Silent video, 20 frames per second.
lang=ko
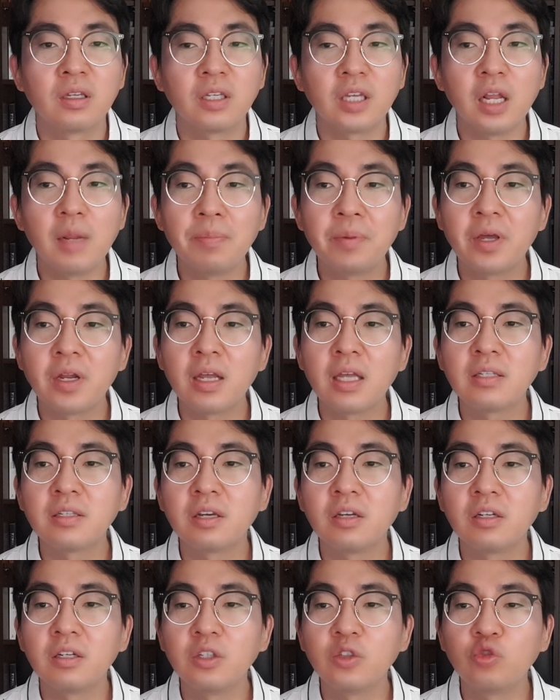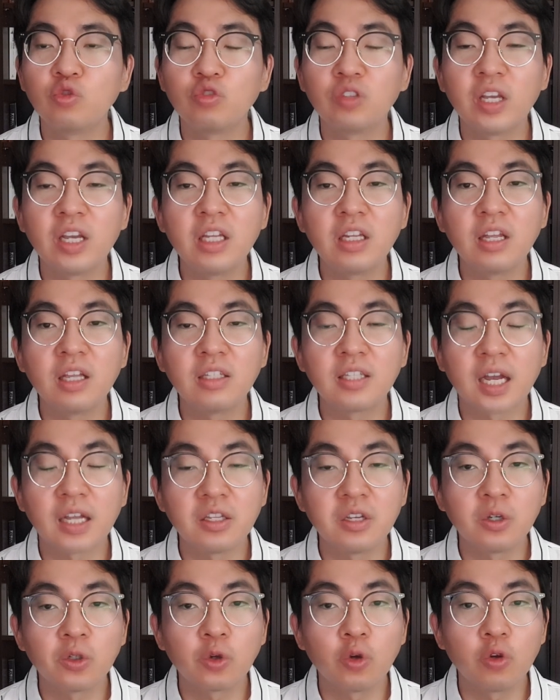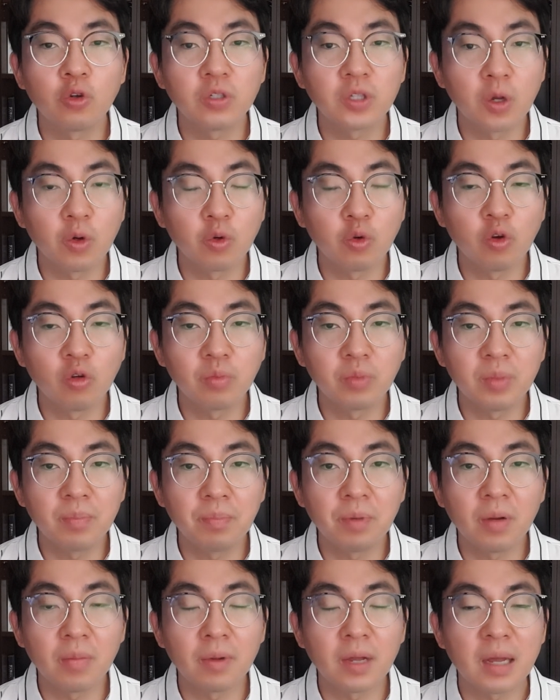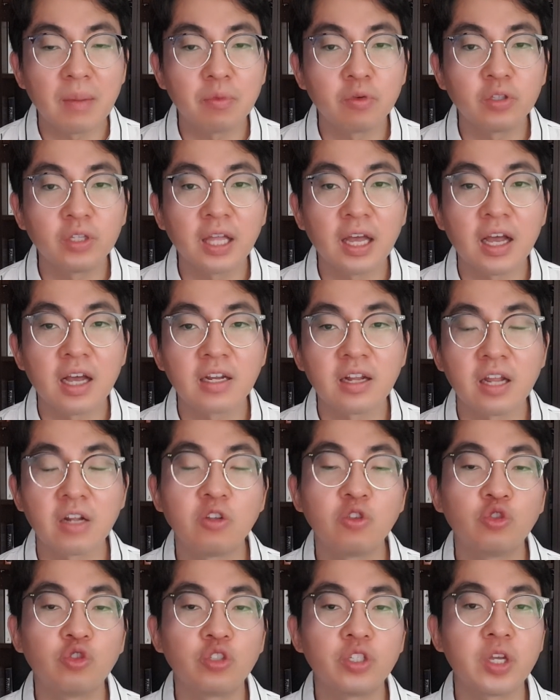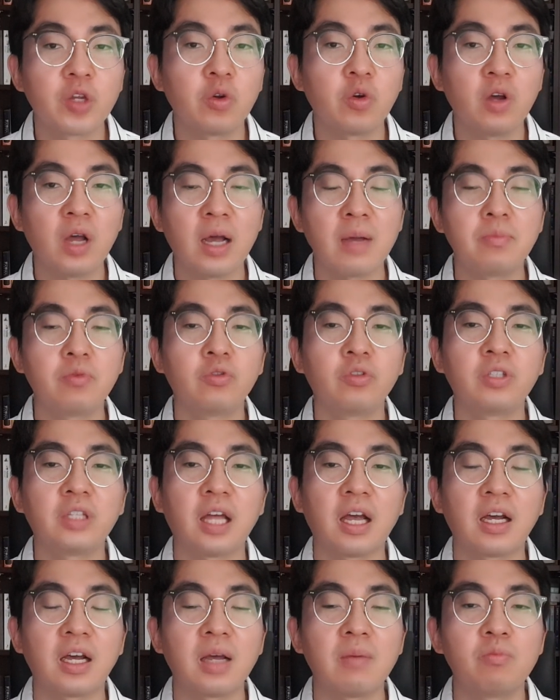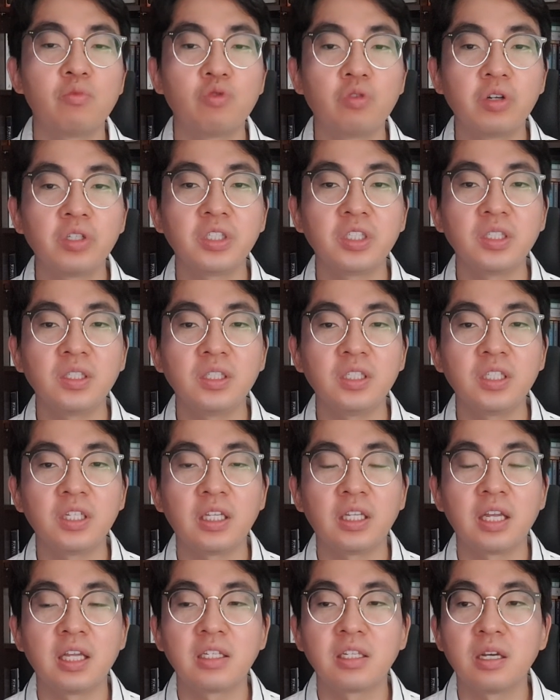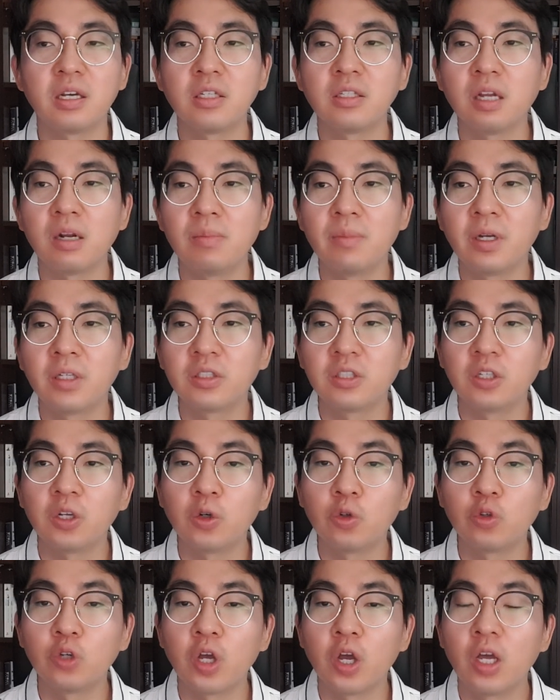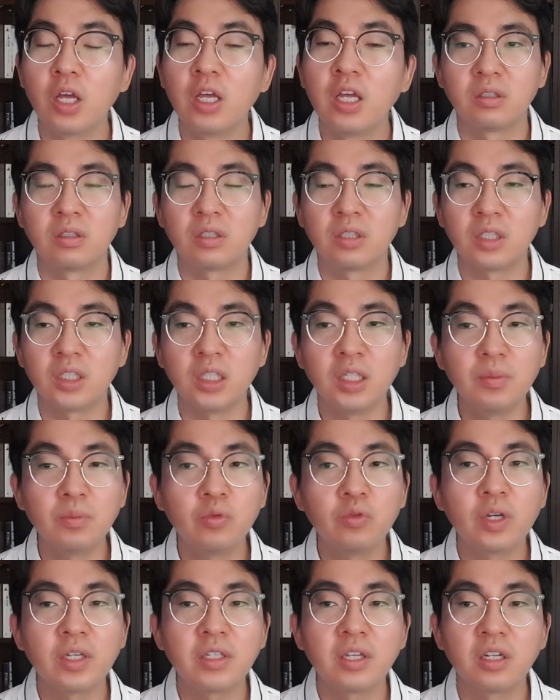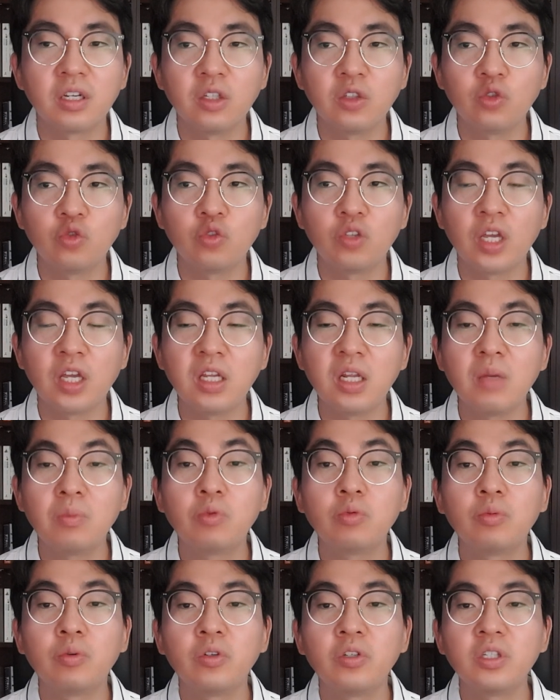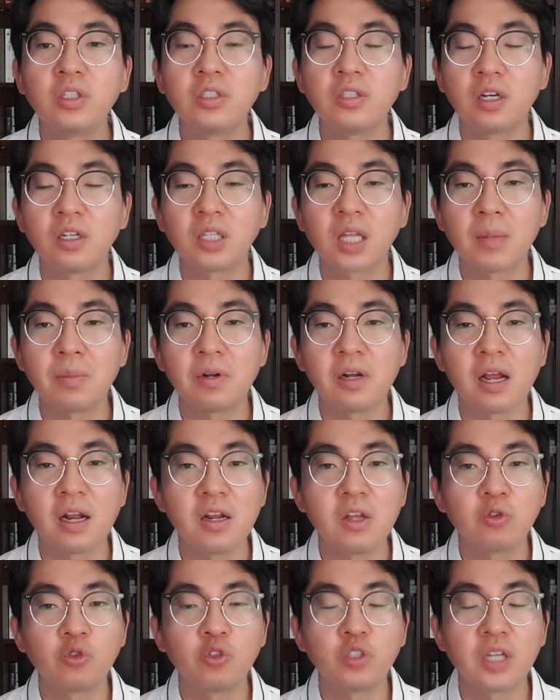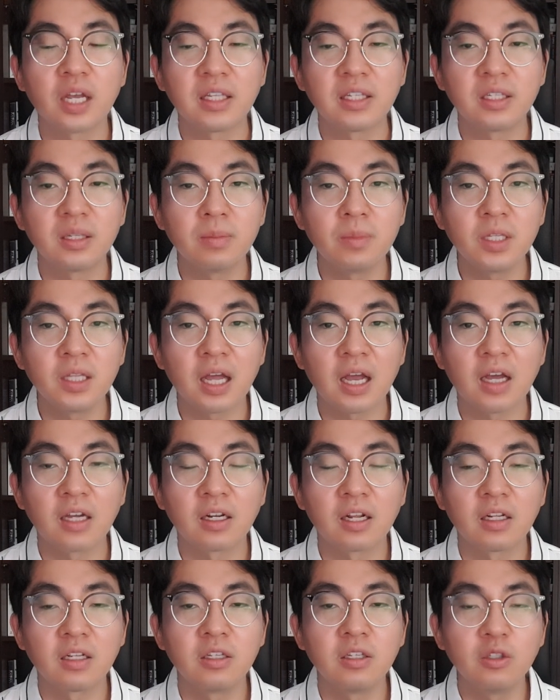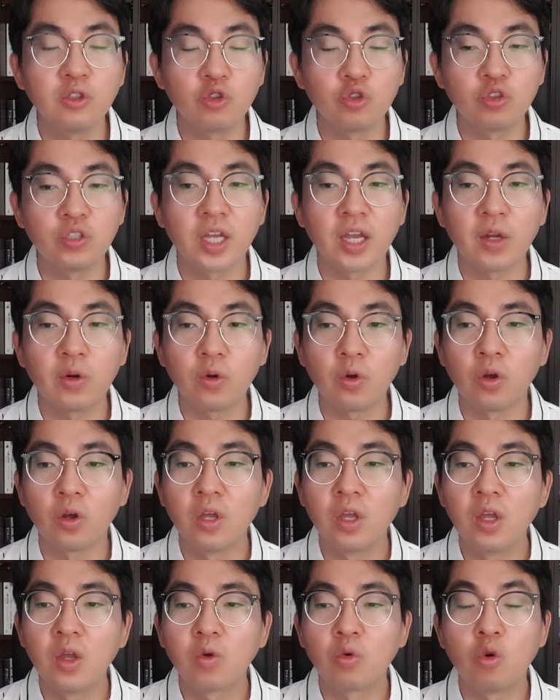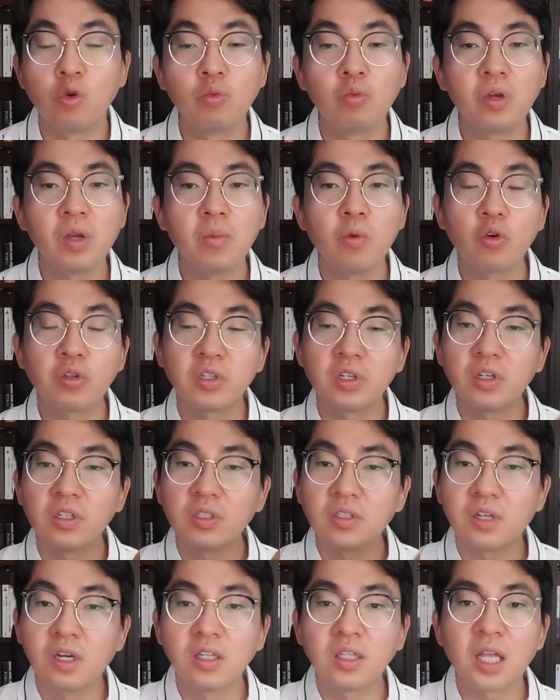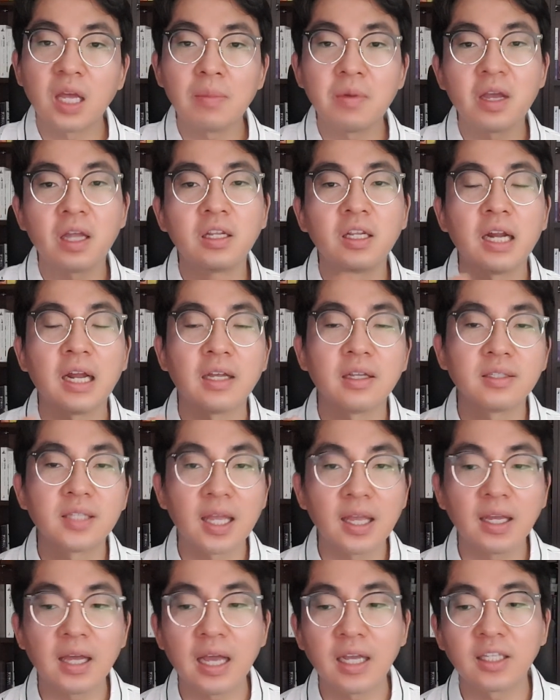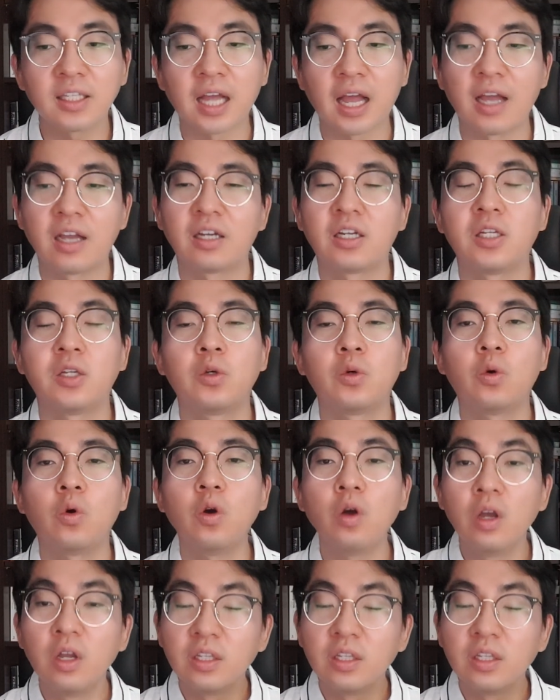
일 편에서는 유대인의 자녀교육 성공 비법 하브루타라는 주제로 하브루타가 무엇인지에 대해서 설명드렸고요. 이 부에서는 유대인의 부모는 정답을 알려주지 않습니다 라는 주제로 공부의 목적은 정답이 아니라 생각이다, 그리고